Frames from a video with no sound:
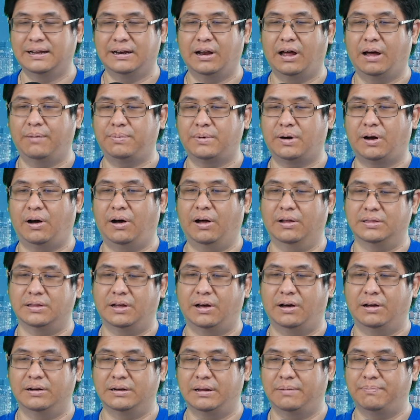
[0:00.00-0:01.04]
รอบก่อนต
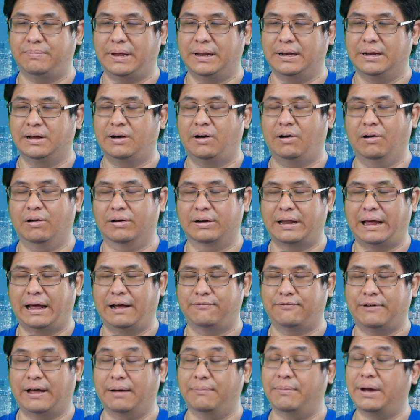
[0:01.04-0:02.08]
อนที่เป็นของทาง
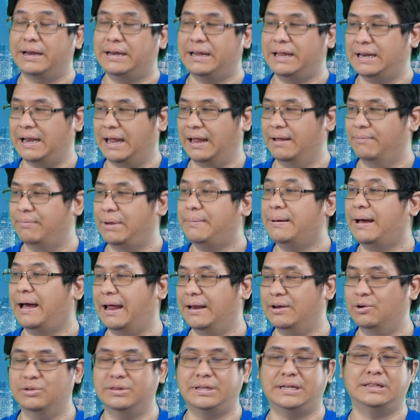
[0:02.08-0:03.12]
ฝั่งไบเดนอ่ะไม่ผ่าน
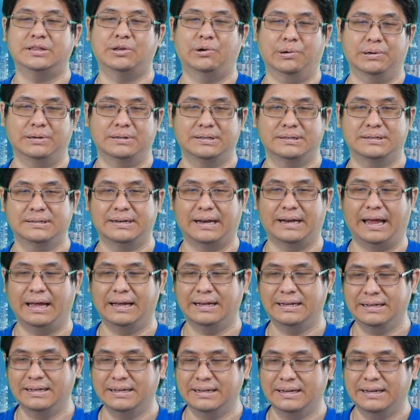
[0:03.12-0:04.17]
โดนตีตกนะ
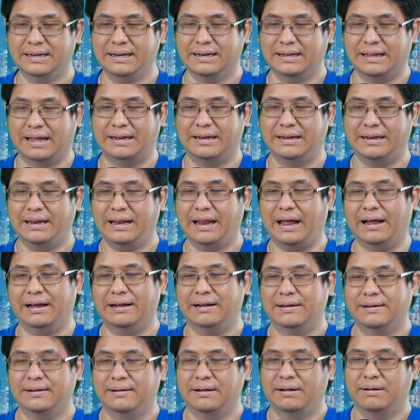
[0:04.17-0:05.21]
แต่ทีนี้เนี่ย
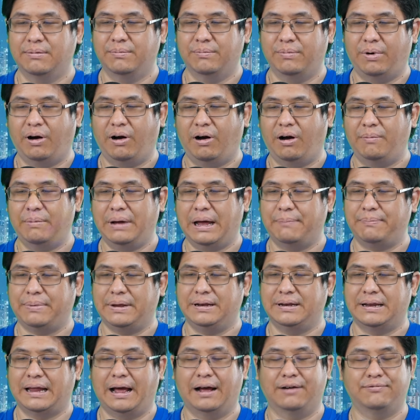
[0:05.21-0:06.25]
พอมาเป็น
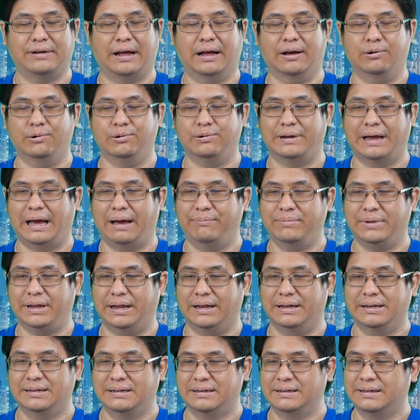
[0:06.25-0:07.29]
ทางฝั่งคุณทรัมป์เนี่ย
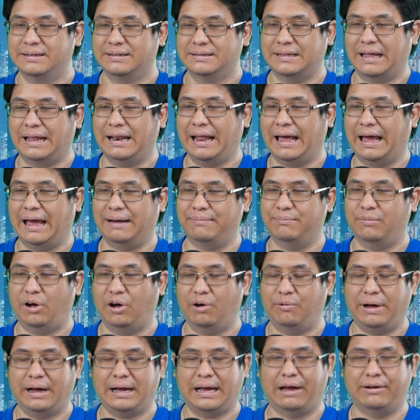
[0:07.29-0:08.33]
ตลาดมอง
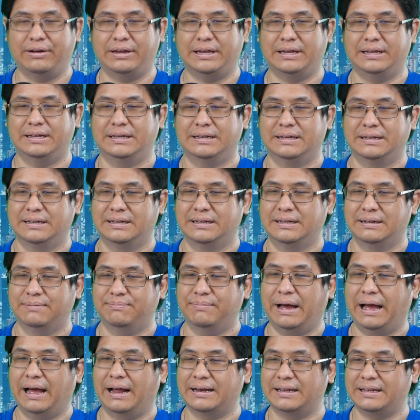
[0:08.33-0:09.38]
ว่าคราวนี้
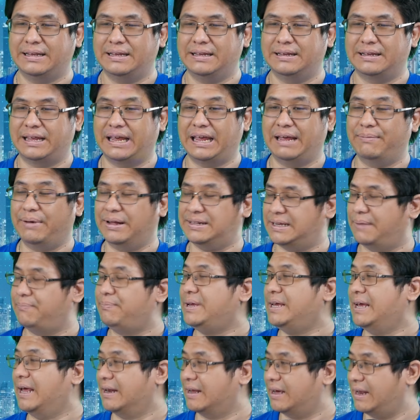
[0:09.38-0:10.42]
บางทีเกมอาจจะเป
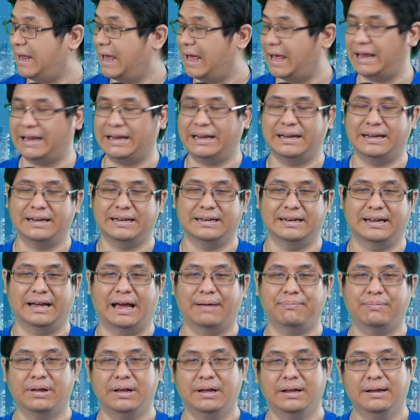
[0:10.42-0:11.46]
ลี่ยนก็ได้นะครั
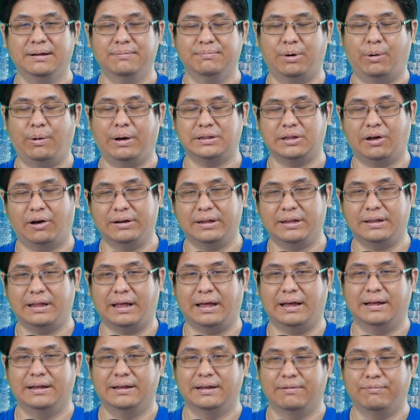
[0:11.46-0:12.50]
บเพราะว่าตอนนี้เนี่
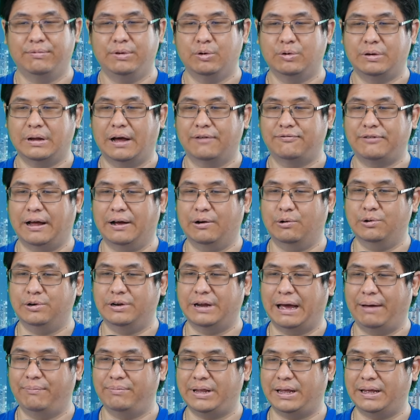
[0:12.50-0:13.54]
ยวิวทางฝั่งคุณท
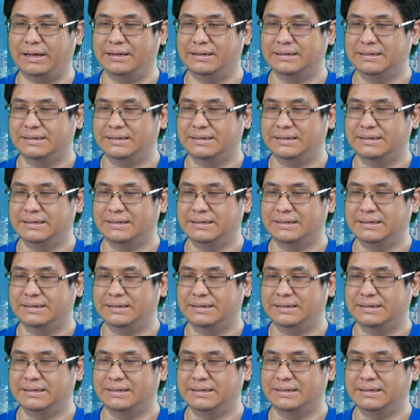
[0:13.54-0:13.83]
รัมป์เนี่ย